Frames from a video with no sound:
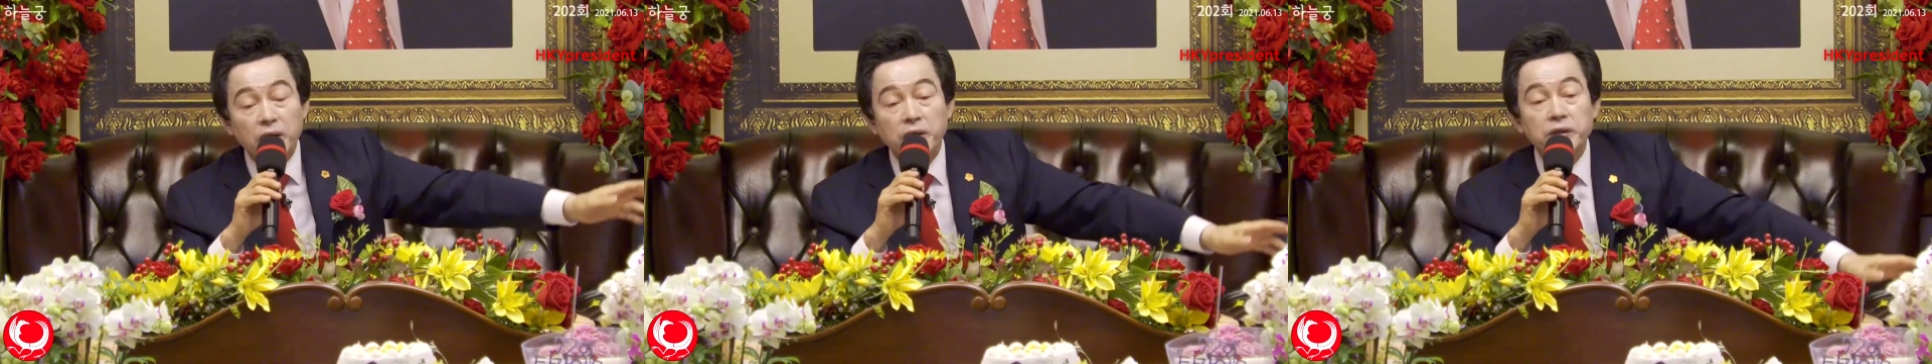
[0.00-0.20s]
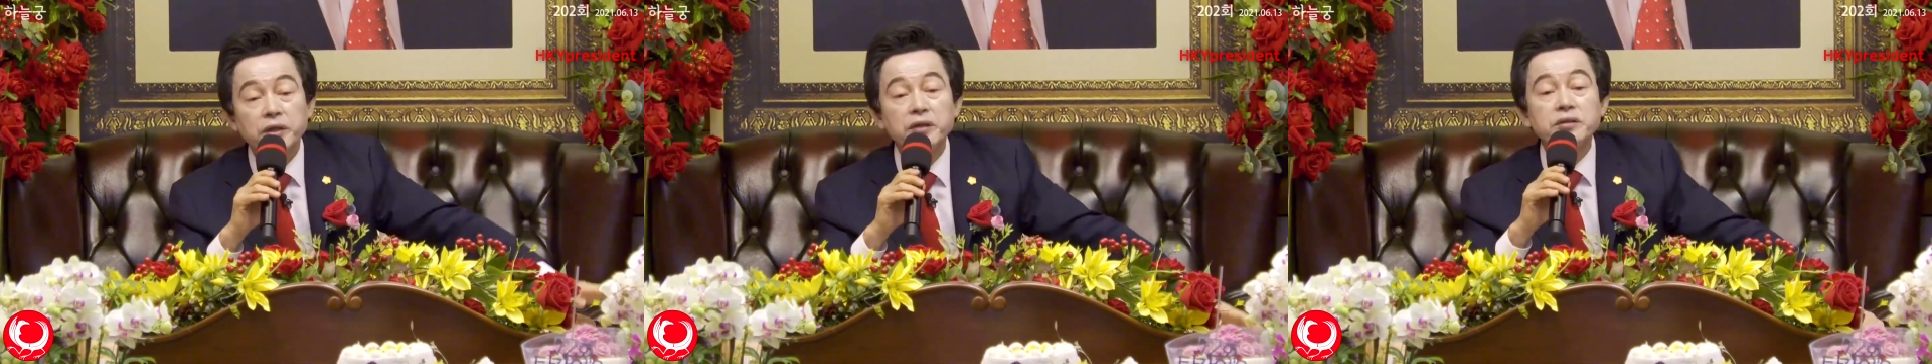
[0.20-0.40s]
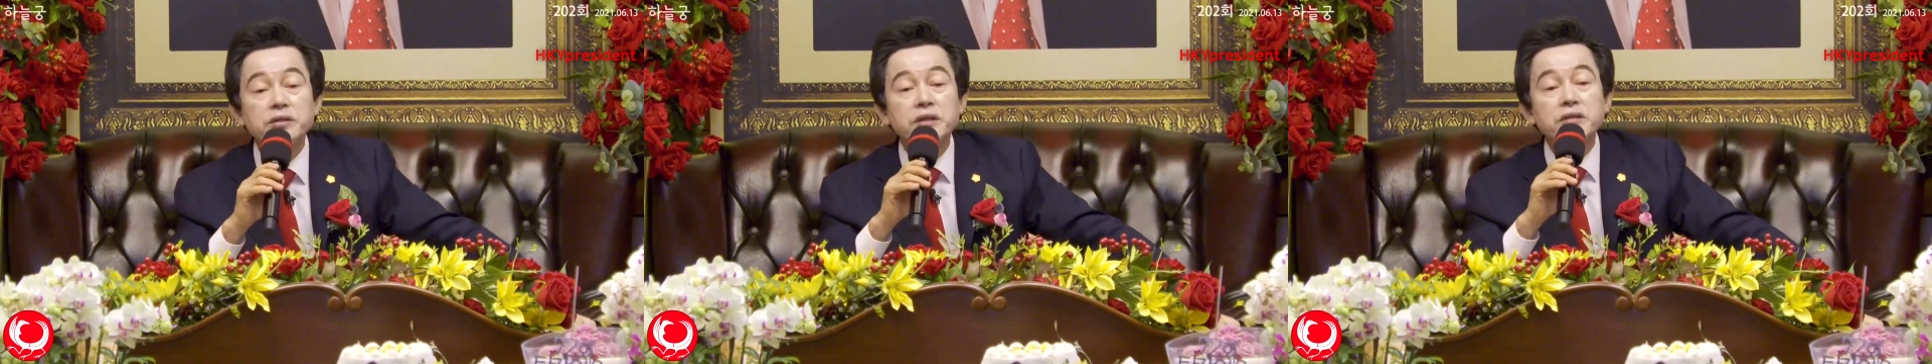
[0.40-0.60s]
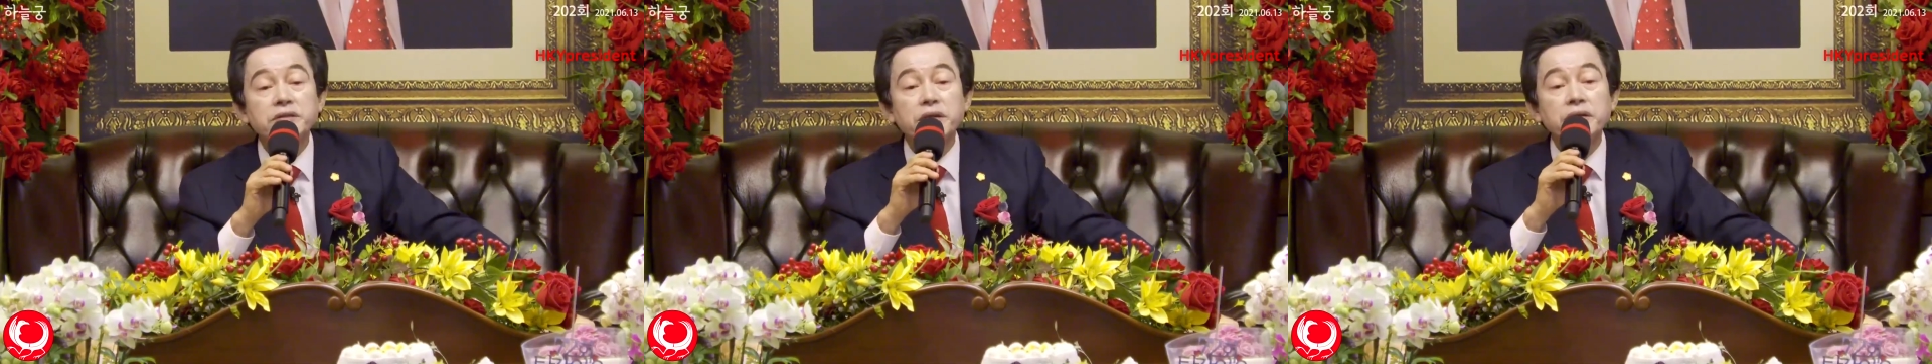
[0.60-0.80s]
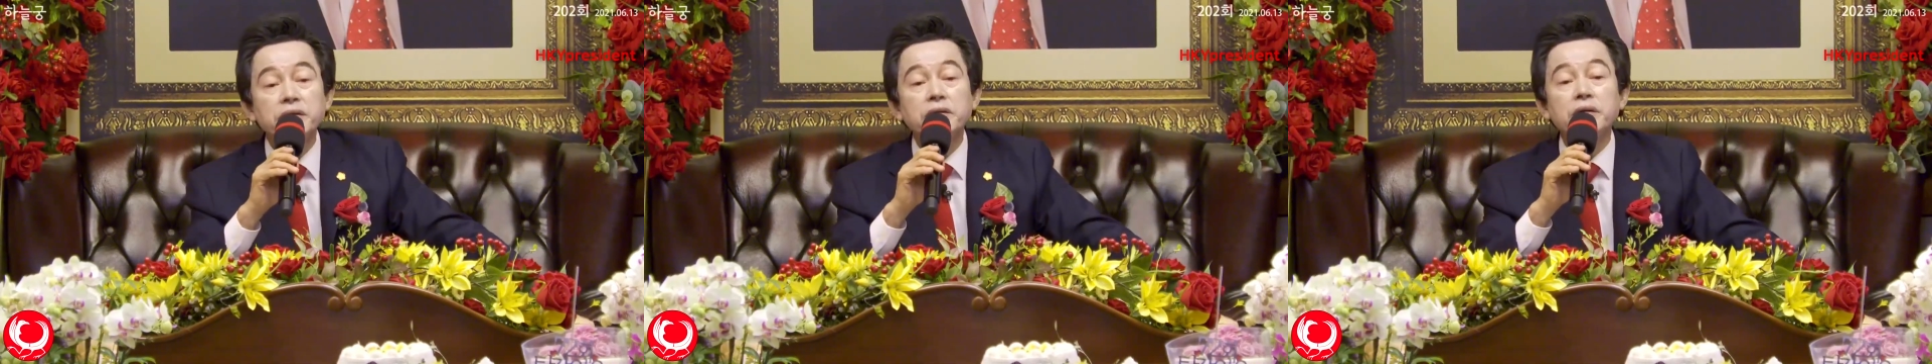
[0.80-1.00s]

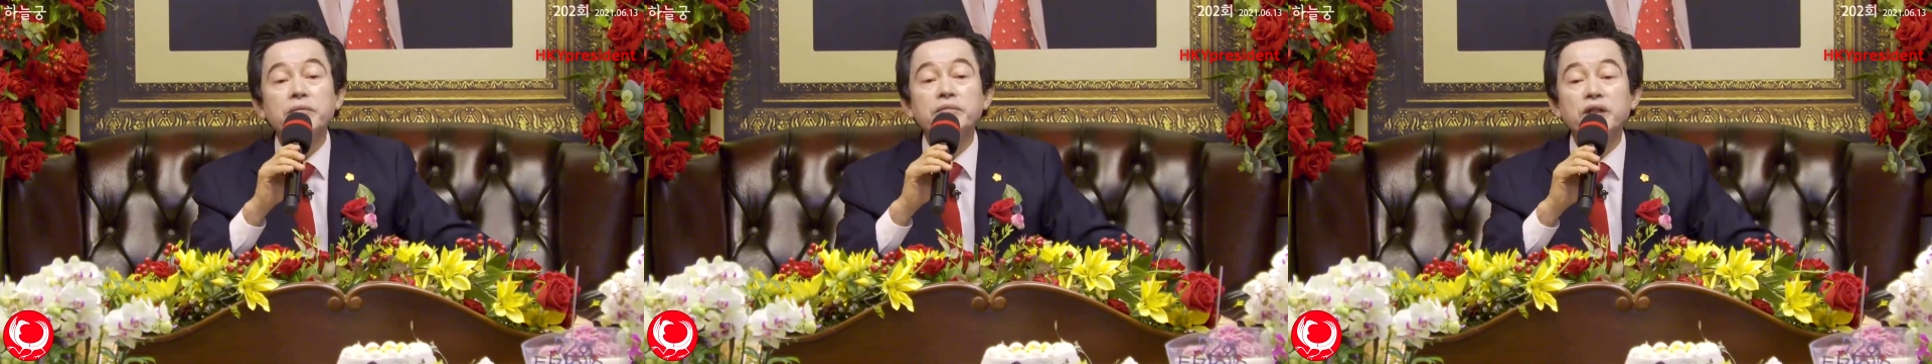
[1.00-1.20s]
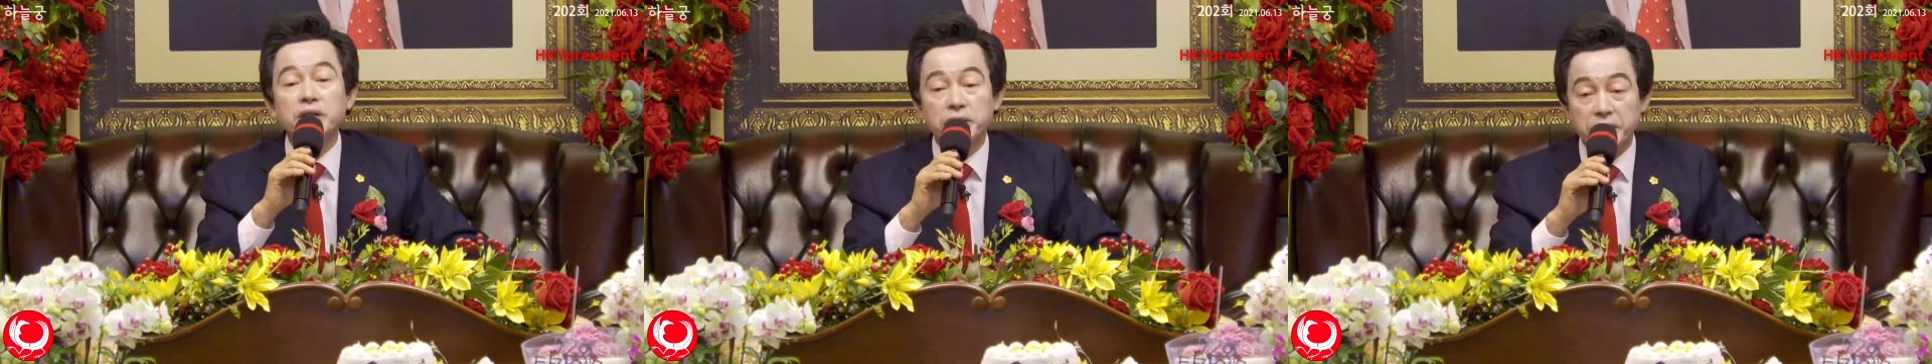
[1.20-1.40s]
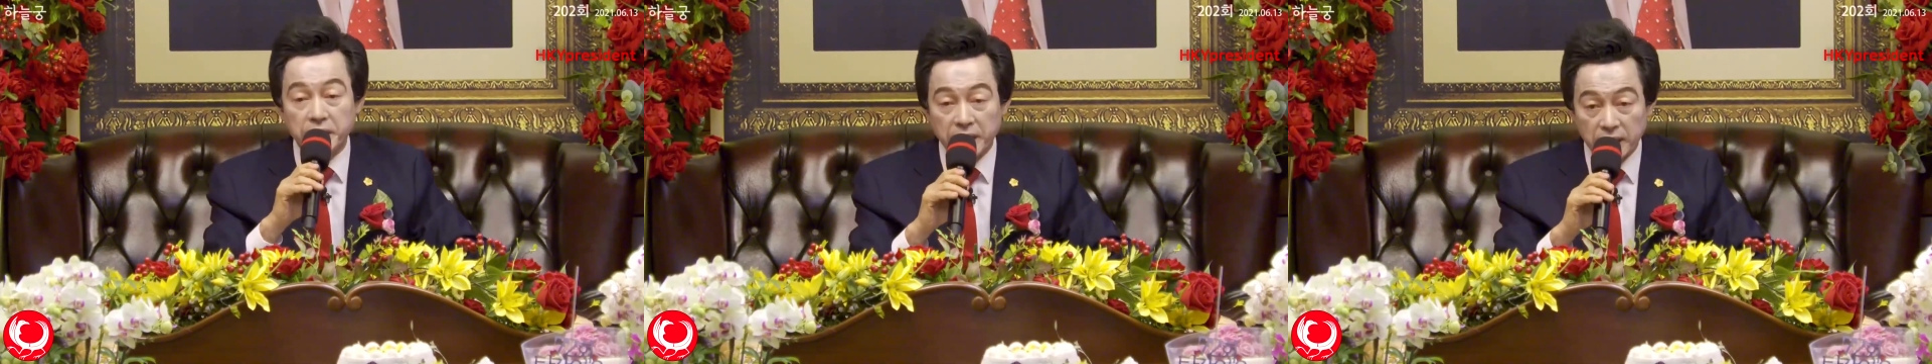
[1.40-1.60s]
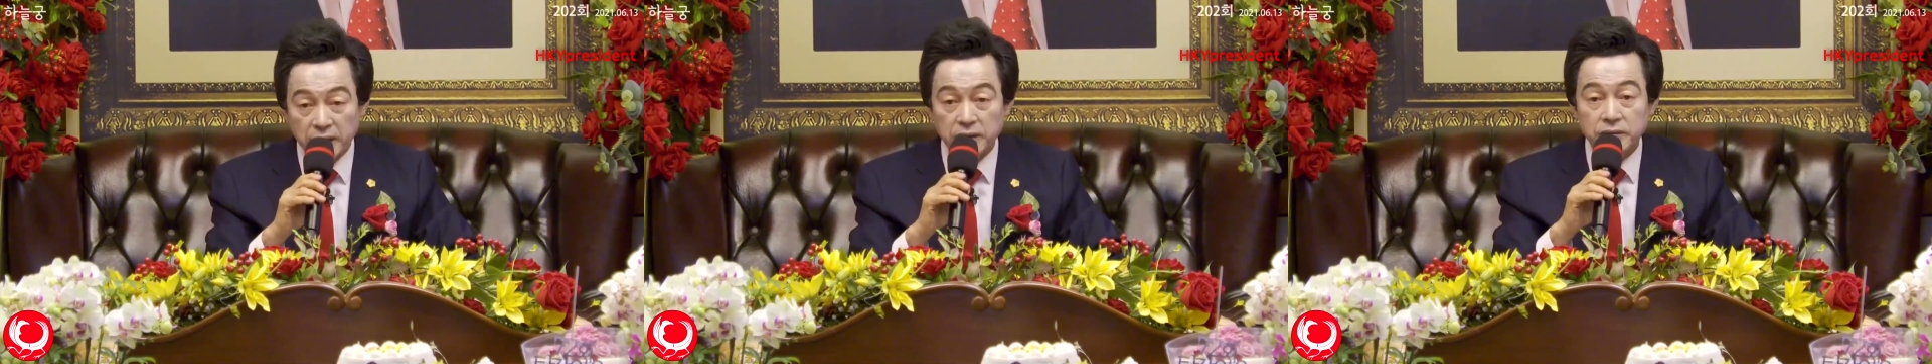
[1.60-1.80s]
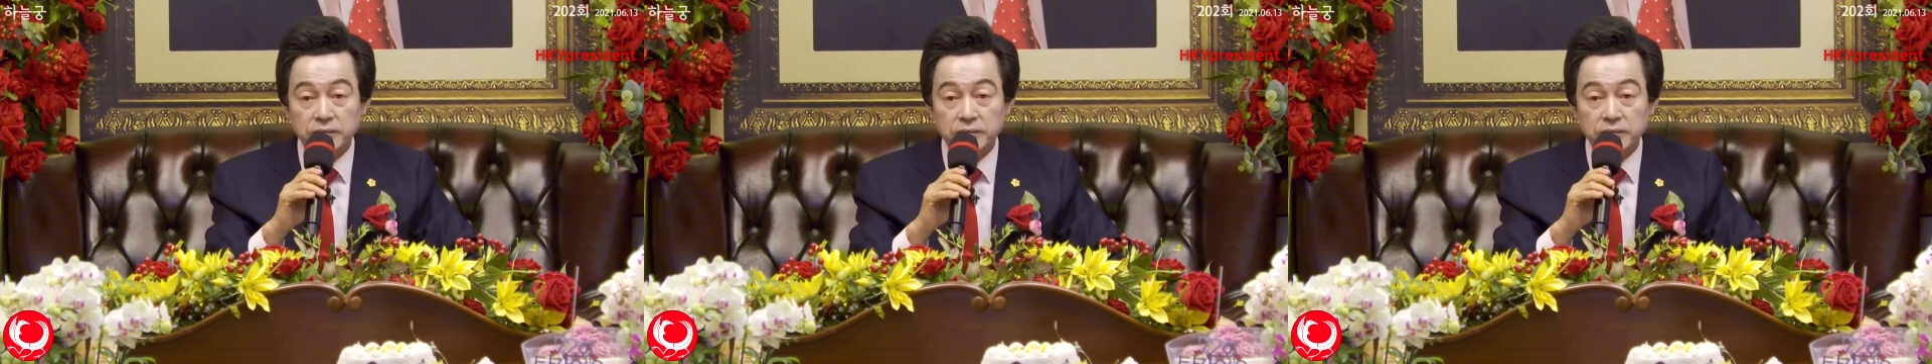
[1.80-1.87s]
현실성이 없는 거예요.